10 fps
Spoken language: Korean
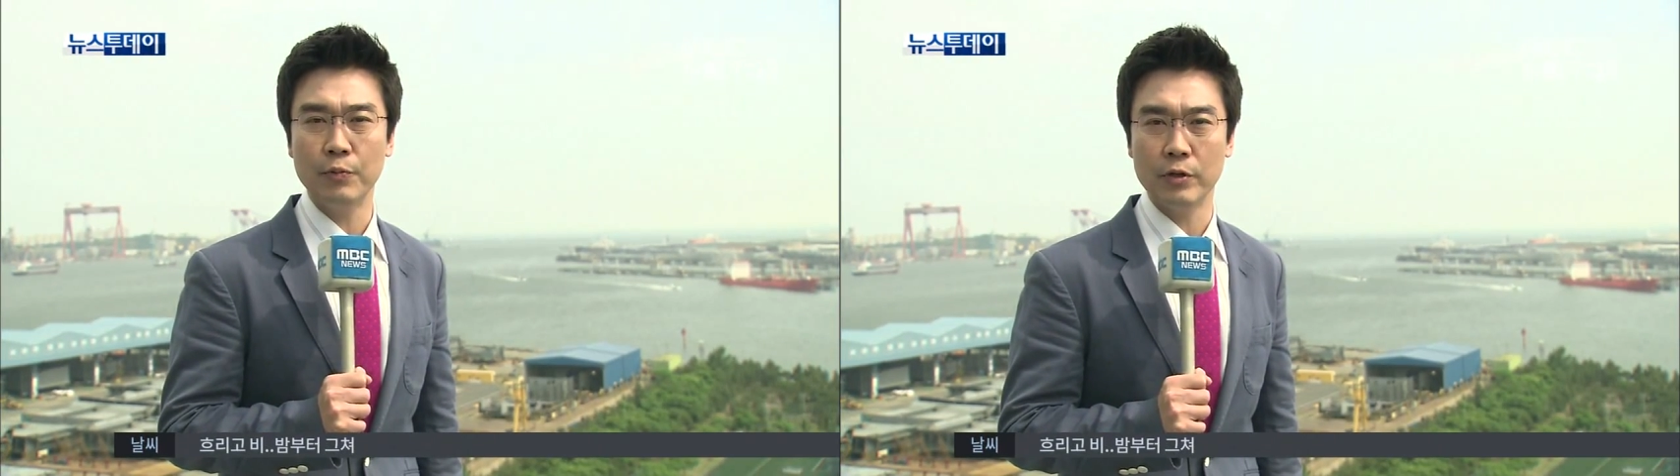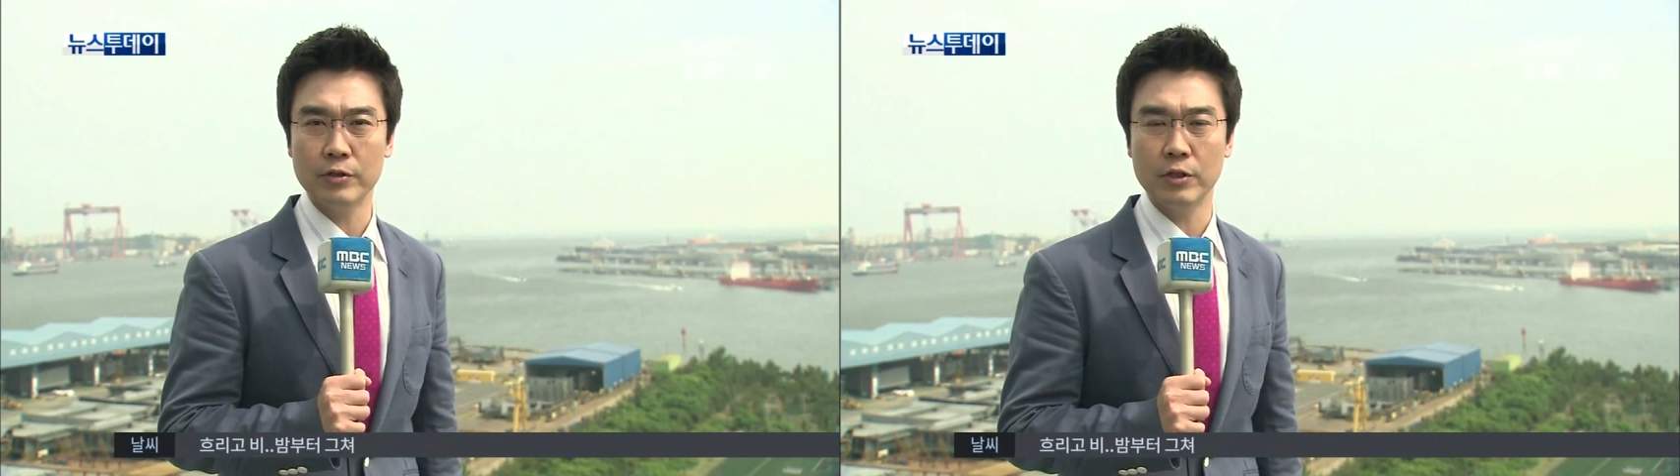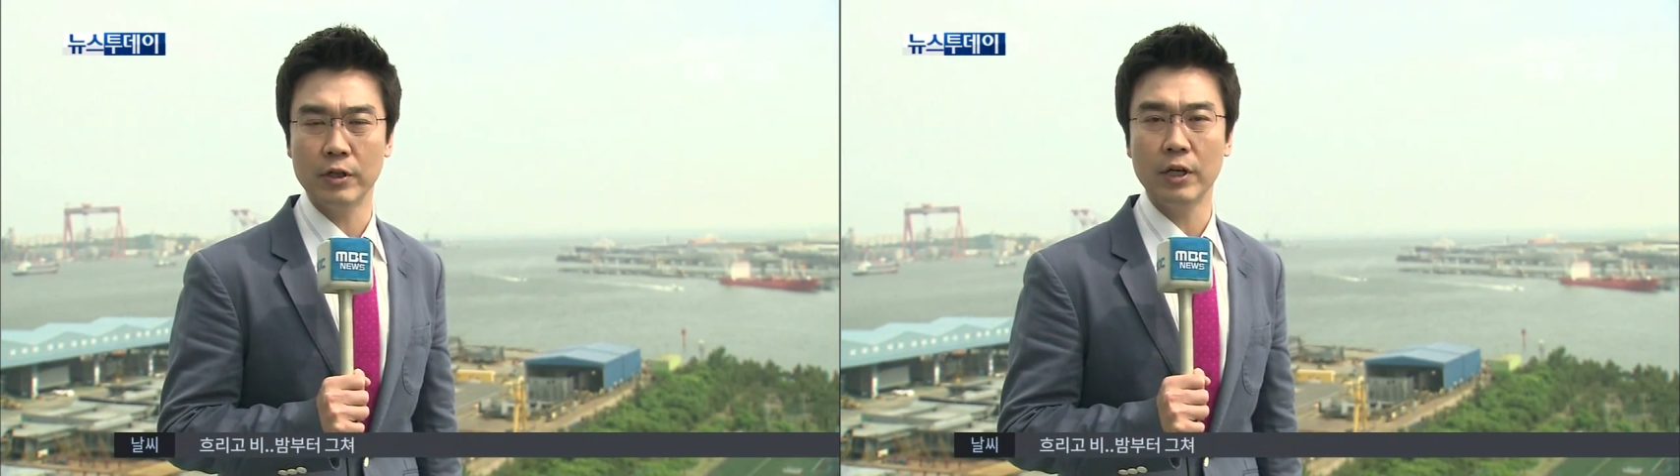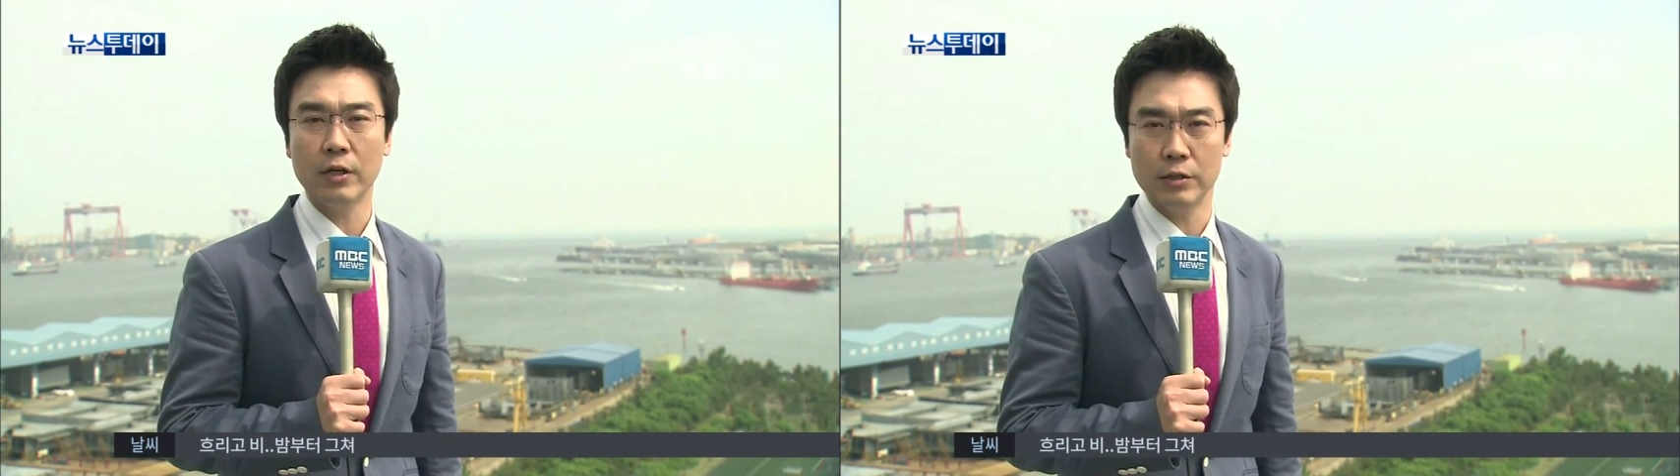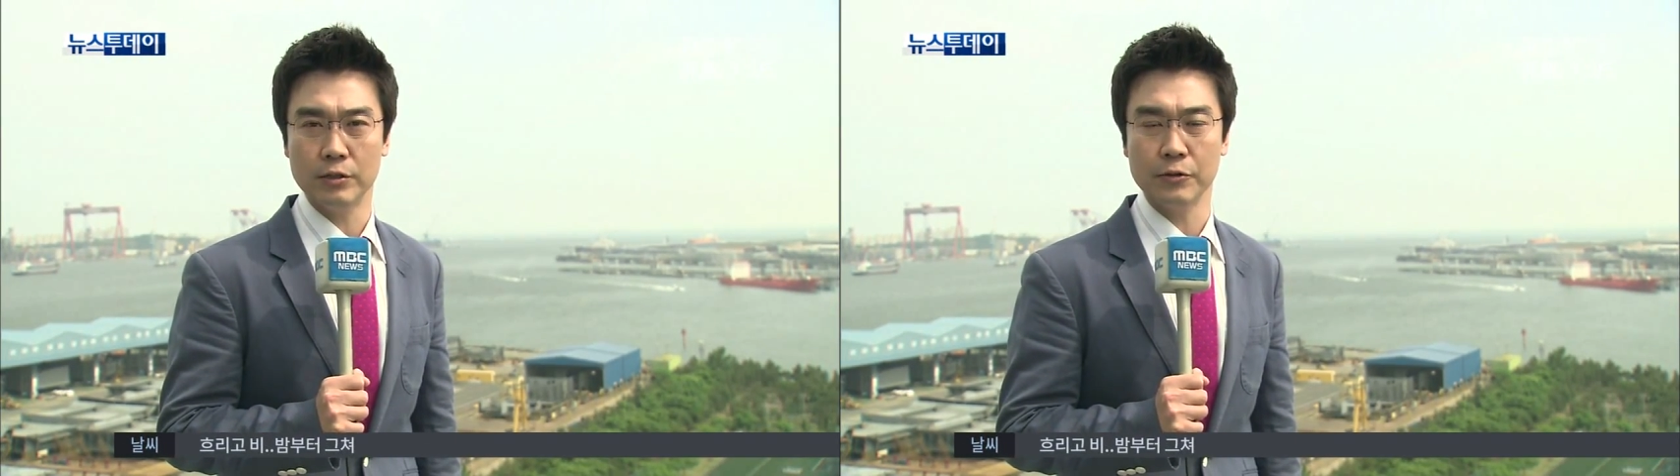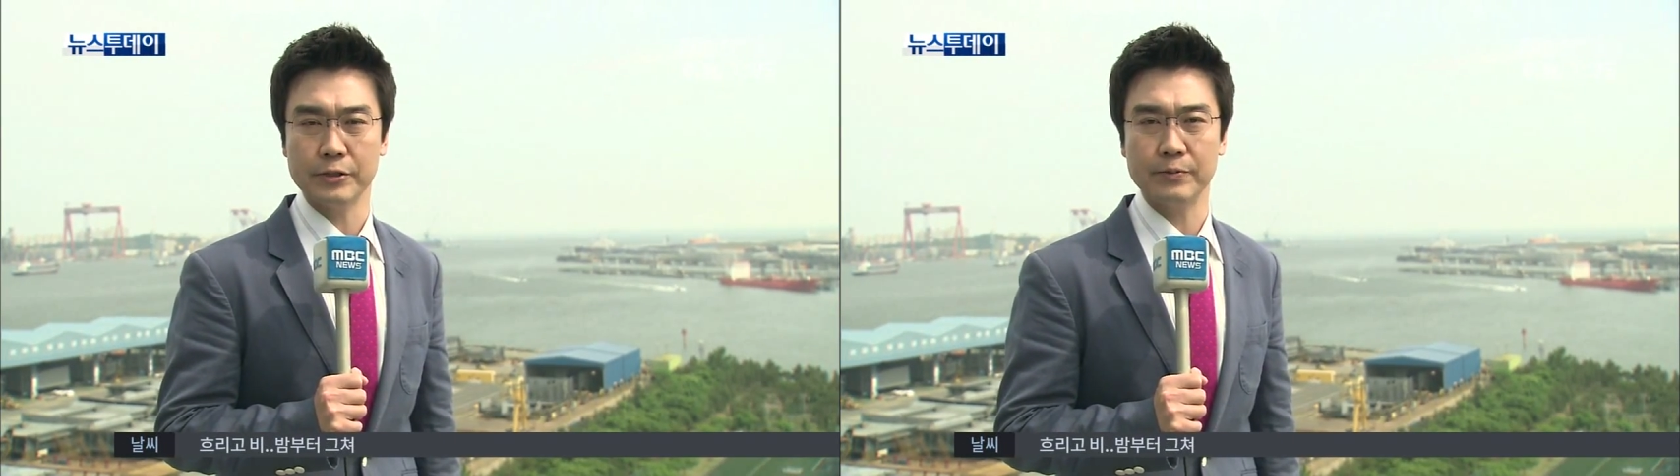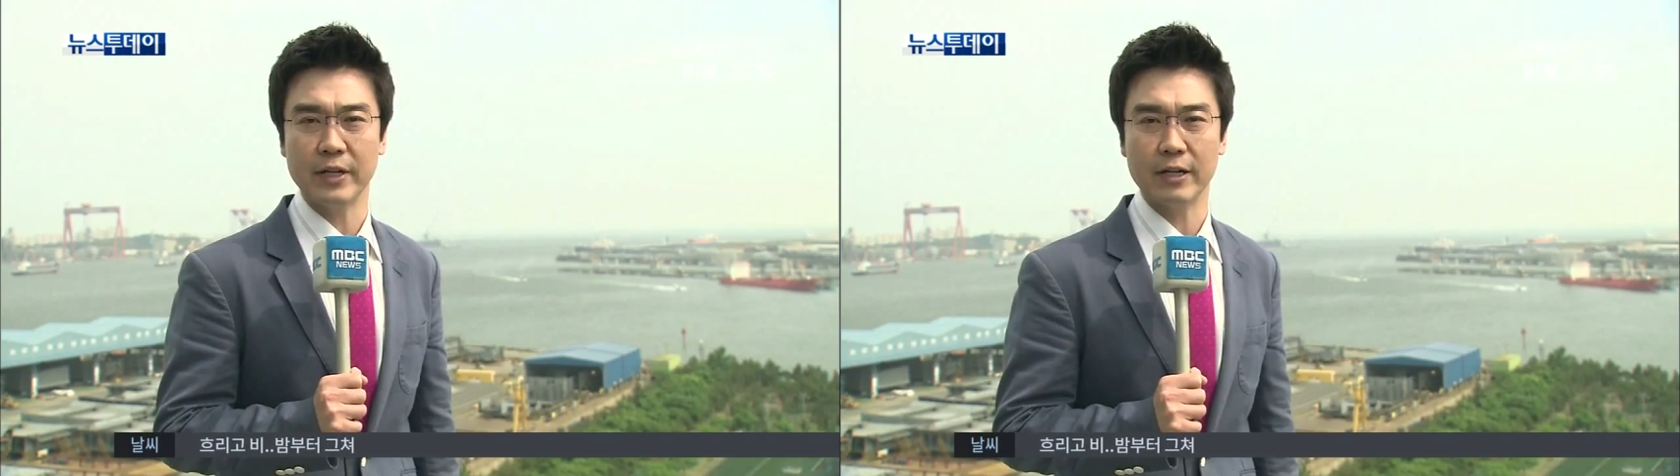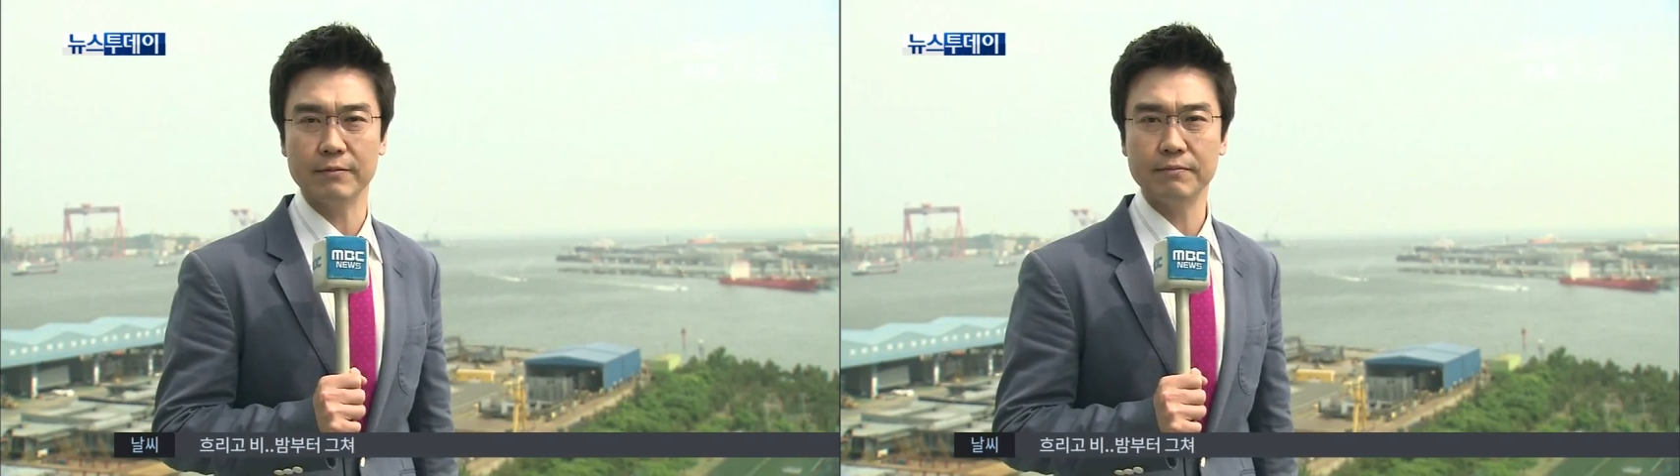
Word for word: 필요성이 커지고 있습니다.